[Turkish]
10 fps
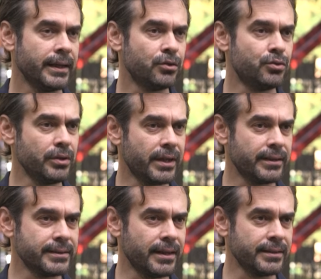Yani
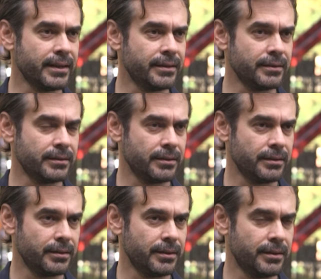Türkiye'de zaten
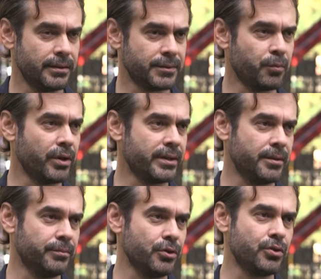e, spor
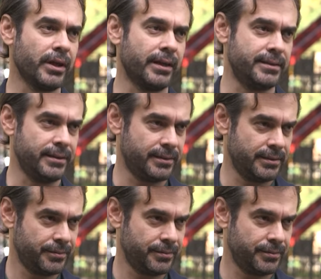kitabında çok eksiyiz.